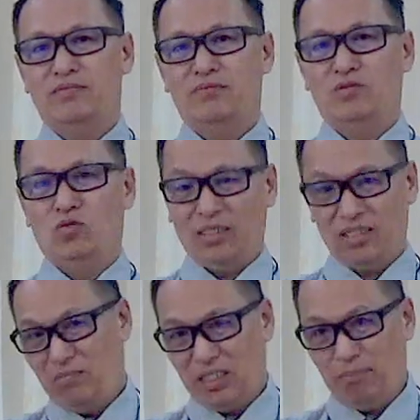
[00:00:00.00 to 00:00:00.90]
Huwag
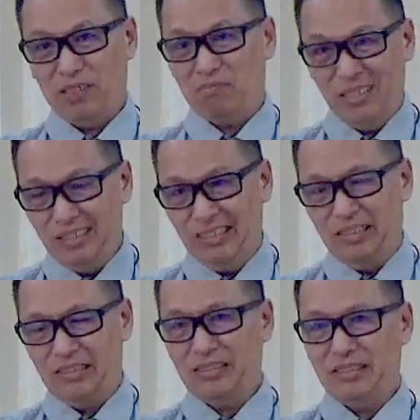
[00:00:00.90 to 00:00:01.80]
kang makipag-middle
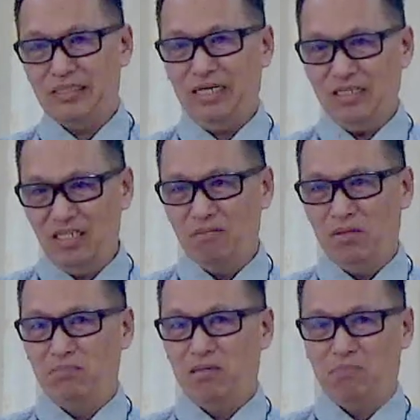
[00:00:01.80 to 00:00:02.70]
kasi
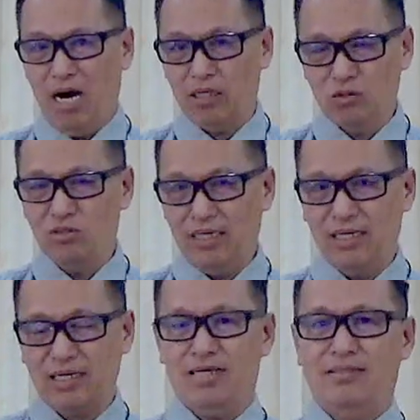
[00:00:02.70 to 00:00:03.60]
mababago
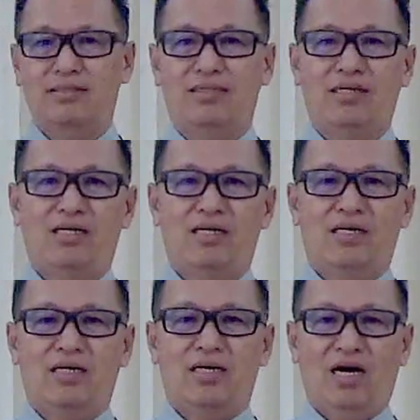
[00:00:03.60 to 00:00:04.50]
talaga
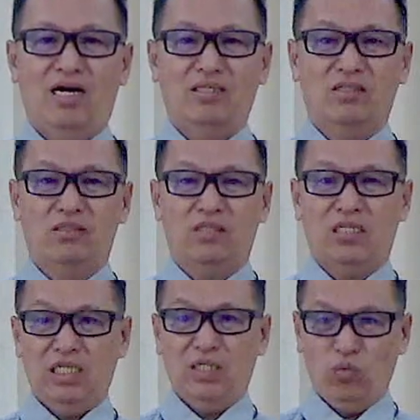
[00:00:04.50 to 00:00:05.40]
ang
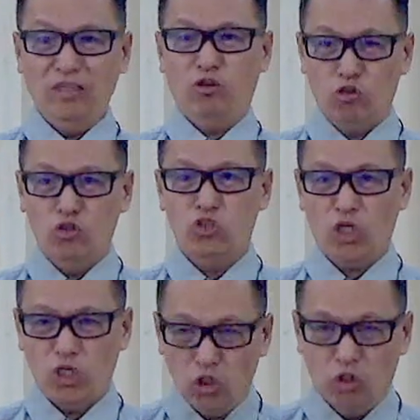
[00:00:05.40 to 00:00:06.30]
kinwento sa
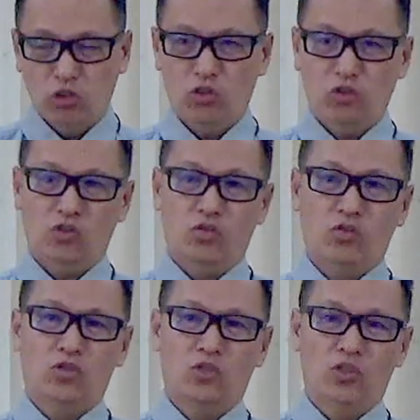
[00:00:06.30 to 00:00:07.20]
iyo.
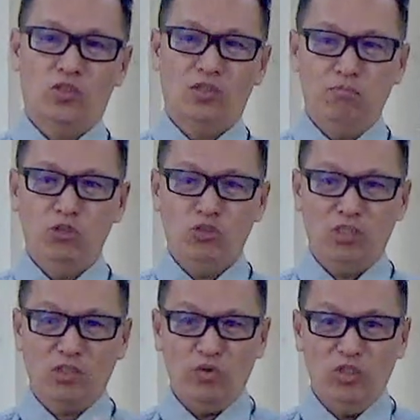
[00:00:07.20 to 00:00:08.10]
Tapos yung
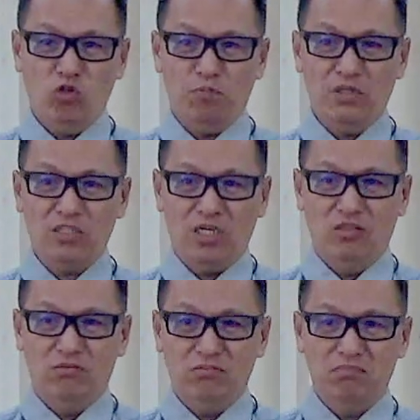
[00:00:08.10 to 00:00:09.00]
nagkwento pa sa
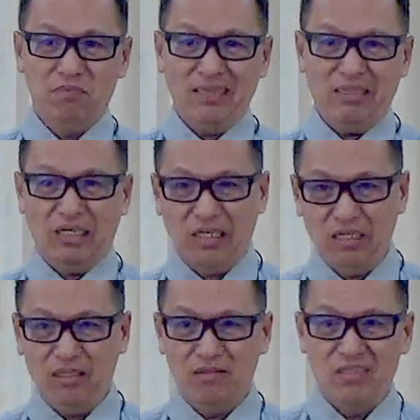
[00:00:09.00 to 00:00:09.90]
iyo, flattery
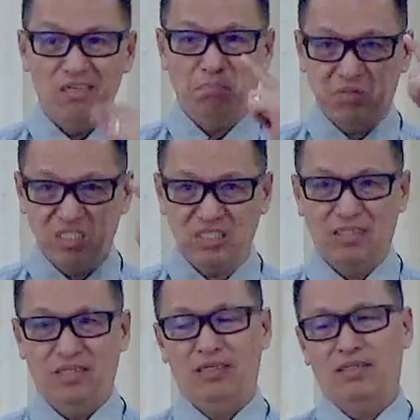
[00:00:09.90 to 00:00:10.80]
lips.
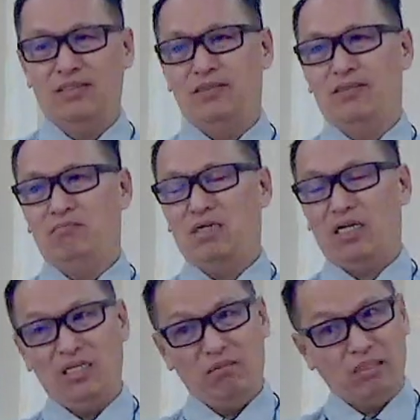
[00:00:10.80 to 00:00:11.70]

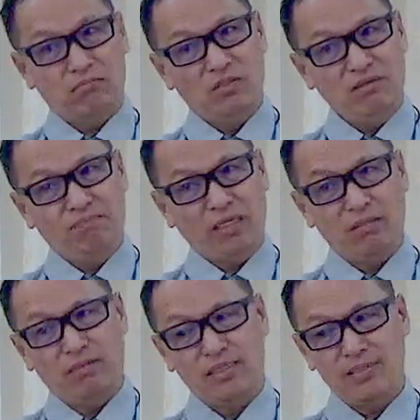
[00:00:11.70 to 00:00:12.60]
Magaling mag-modify
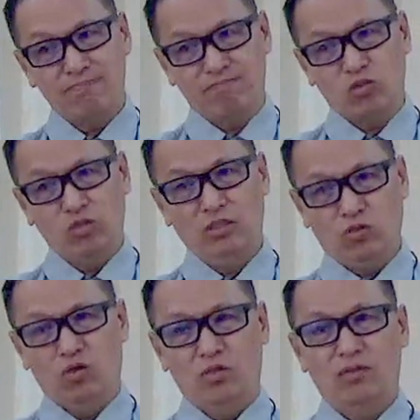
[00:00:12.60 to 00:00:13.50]
ba ng kwento?